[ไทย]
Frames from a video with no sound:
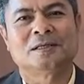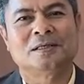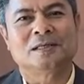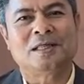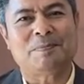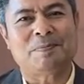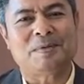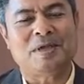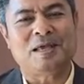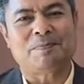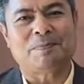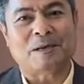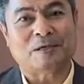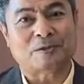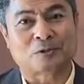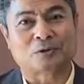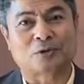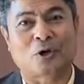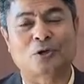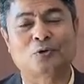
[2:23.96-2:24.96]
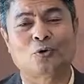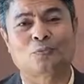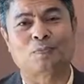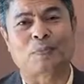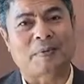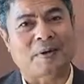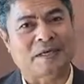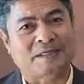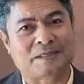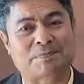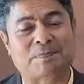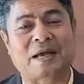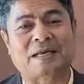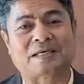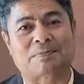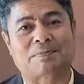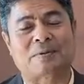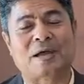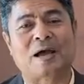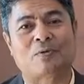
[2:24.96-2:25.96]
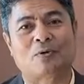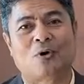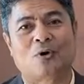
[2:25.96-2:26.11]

ที่มีเป็นสสอยู่ประมาณ สิบแปดถึงสิบเก้า